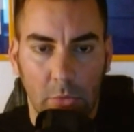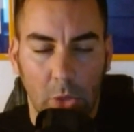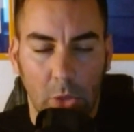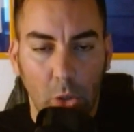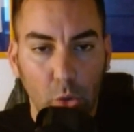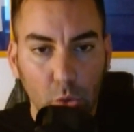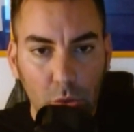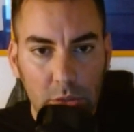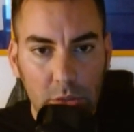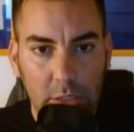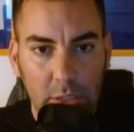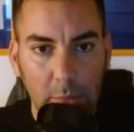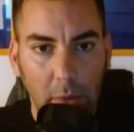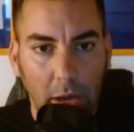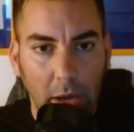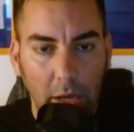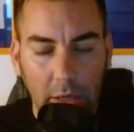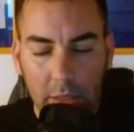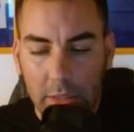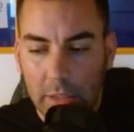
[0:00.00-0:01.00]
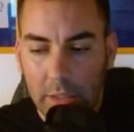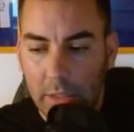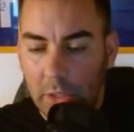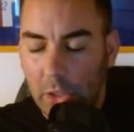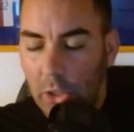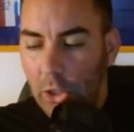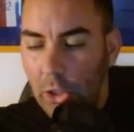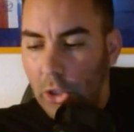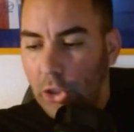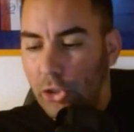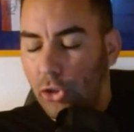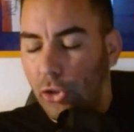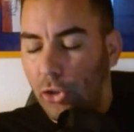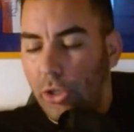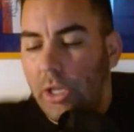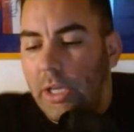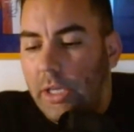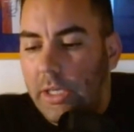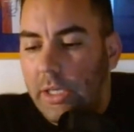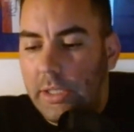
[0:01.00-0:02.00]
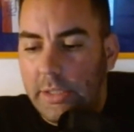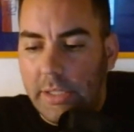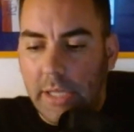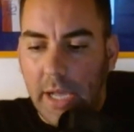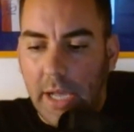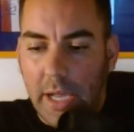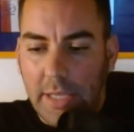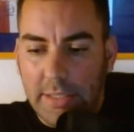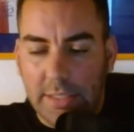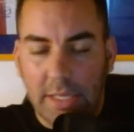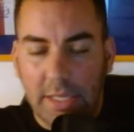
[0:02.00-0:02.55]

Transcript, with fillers: L'ultima sono le critiche che,